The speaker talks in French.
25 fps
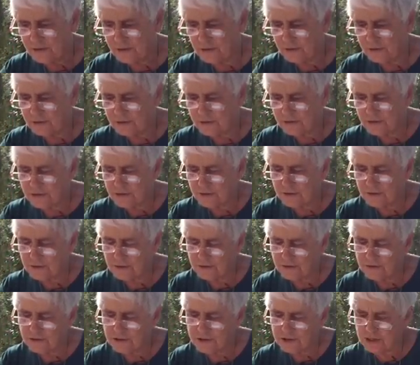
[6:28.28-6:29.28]
Donc
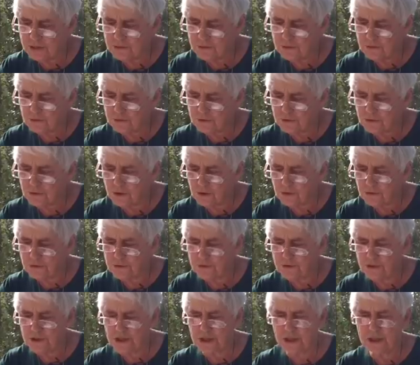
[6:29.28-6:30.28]
euh, Jésus sort
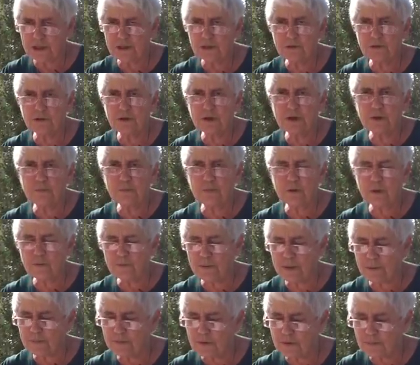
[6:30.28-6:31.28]
de Jéricho et
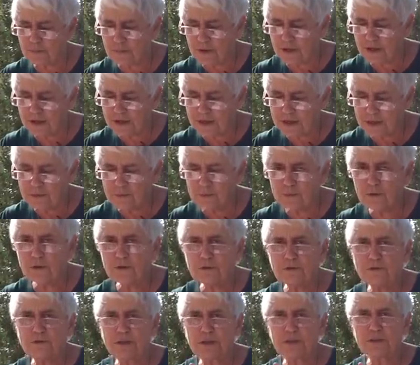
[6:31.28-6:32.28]
probablement il
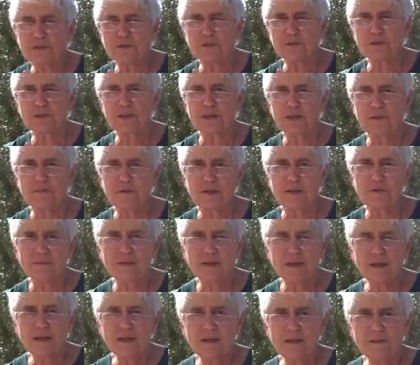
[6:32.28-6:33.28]
monte vers Jérusalem.
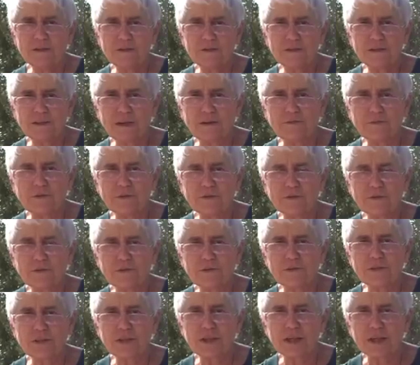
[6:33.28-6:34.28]
Savons
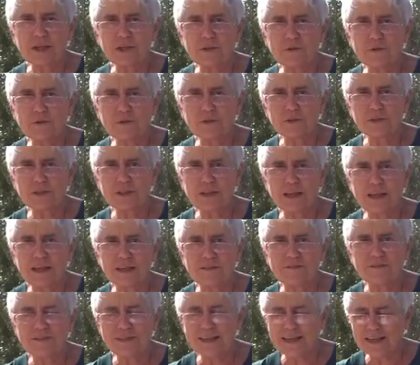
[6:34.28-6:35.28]
que Jéricho, c'est
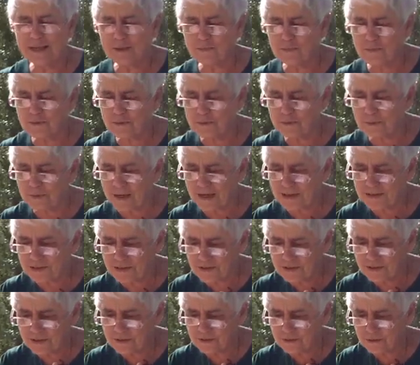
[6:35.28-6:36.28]
la ville la plus
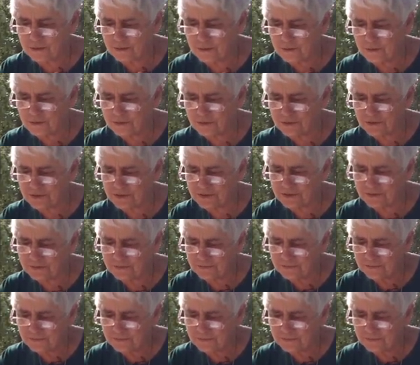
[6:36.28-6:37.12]
basse du monde